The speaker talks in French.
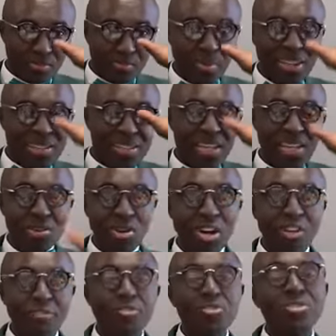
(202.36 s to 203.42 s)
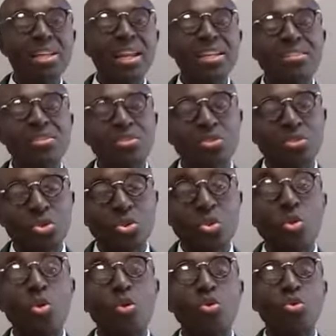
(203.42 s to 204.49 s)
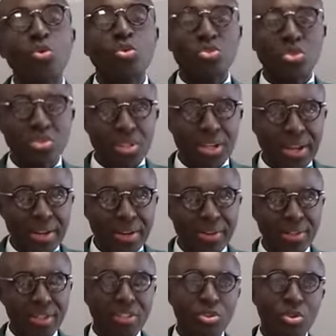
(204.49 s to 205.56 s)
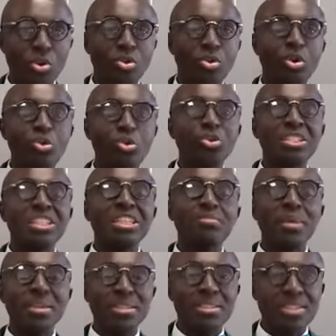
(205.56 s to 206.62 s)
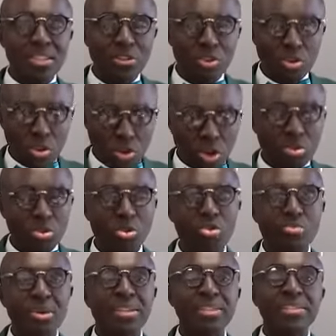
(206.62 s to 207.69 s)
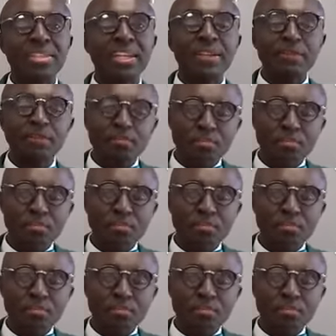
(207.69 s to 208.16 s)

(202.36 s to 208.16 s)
placée dans la voûte céleste du Congo central, donc dans le Timanti, le cœur de l'humanité,